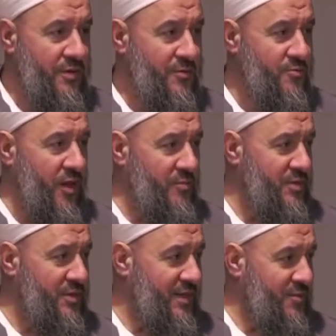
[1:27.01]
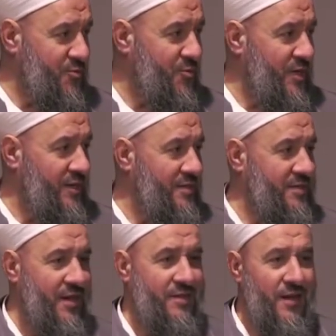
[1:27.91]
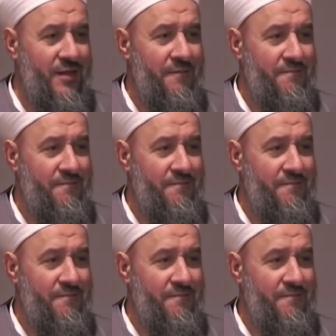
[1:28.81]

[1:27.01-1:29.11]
Sulanmış değil ki suyun kendisi zaten.